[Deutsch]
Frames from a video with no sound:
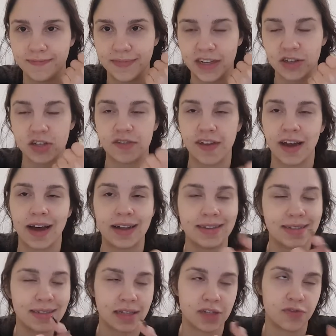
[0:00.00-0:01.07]
Also es wäre an
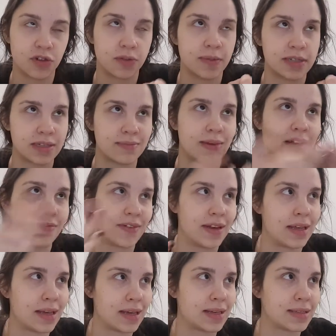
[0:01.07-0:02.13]
sich, es würde mehr Sinn machen, wenn
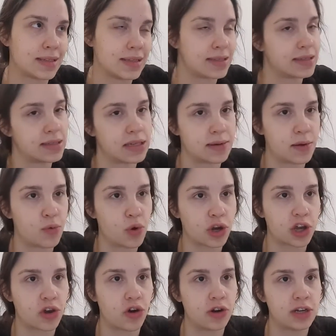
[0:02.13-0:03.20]
ich erst nächstes Jahr eine
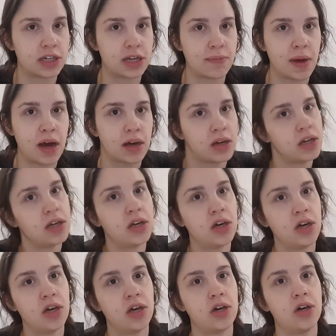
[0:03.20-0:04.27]
Working Holiday mache.
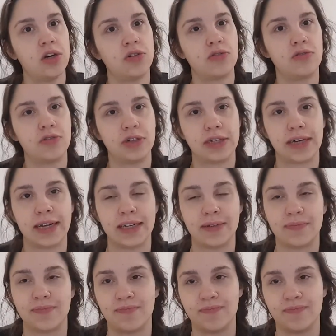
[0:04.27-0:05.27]
Und halt